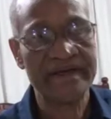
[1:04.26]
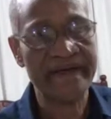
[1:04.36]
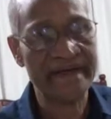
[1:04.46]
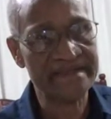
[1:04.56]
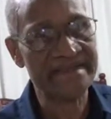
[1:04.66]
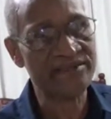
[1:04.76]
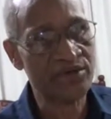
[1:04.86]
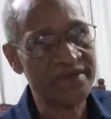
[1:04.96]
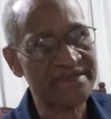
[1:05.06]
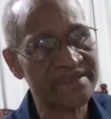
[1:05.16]
que en el
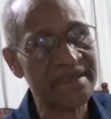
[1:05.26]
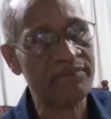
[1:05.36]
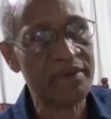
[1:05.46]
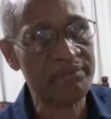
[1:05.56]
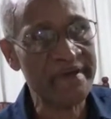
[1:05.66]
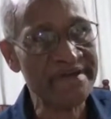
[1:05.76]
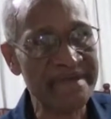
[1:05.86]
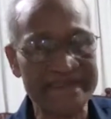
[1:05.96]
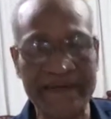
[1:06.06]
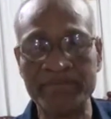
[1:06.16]
sector Cilia Pepín
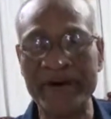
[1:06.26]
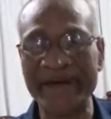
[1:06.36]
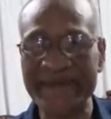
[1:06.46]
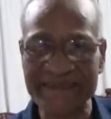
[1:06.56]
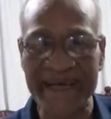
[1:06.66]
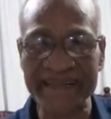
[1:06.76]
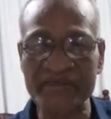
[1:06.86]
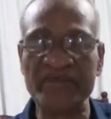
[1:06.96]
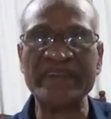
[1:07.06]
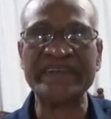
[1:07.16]
desaparezcan
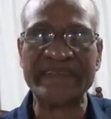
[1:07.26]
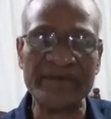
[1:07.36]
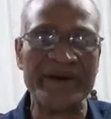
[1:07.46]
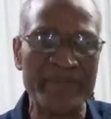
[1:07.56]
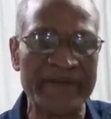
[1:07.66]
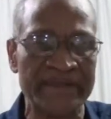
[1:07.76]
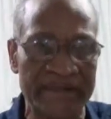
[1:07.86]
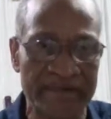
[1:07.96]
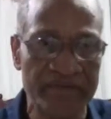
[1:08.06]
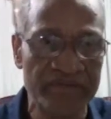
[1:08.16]

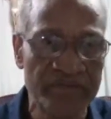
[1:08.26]
definitivamente